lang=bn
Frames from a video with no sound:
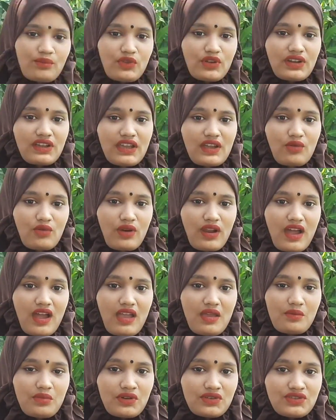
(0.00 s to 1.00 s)
তো কেউ
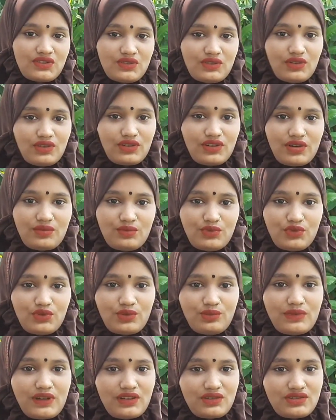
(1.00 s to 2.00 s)
নাই পছন্দ করার
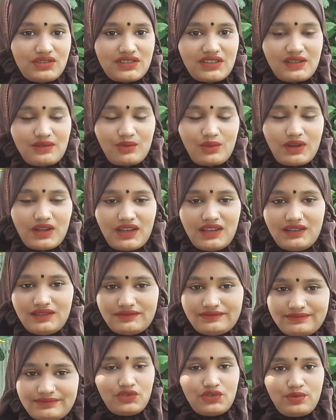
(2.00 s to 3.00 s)
মতো মানুষ কেউ নাই
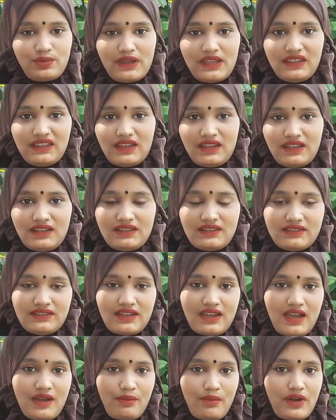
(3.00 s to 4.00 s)
পাইতেছি
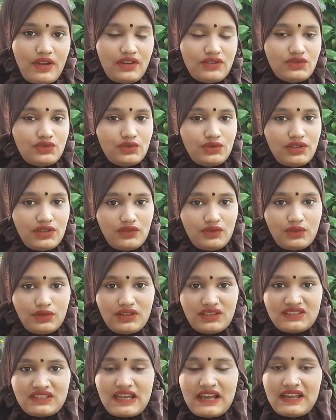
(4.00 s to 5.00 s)
যা মানুষ সুখে
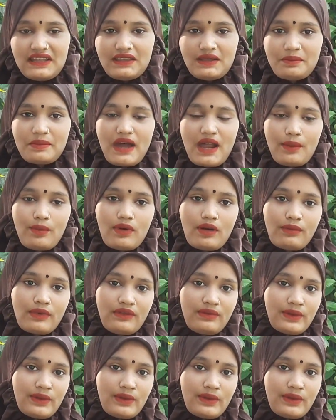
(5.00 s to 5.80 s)
দুঃখে চালাইতে পারবো আমার